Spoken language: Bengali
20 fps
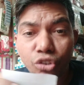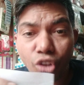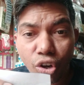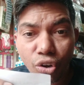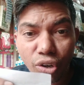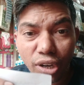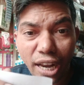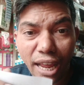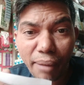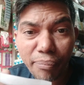
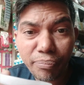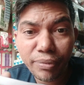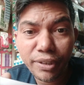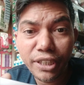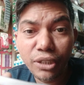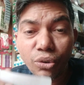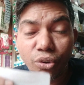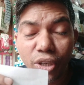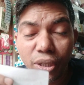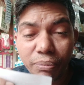তখন
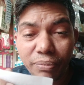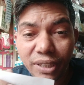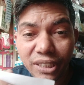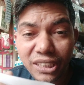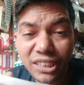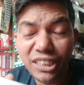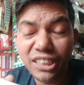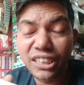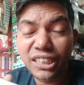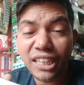আপনি ওই
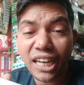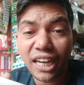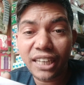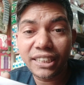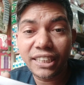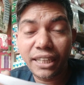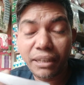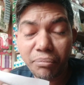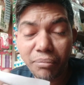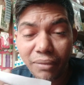বেজিডিন কার্ড
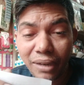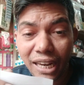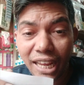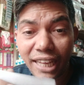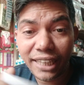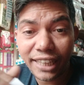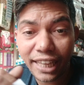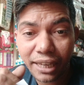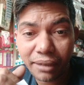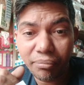দেখ
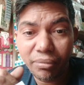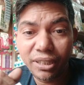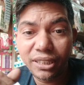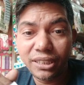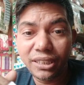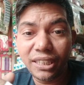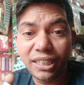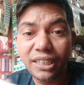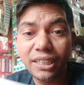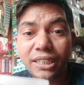মিলিয়ে দেখবেন
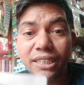যে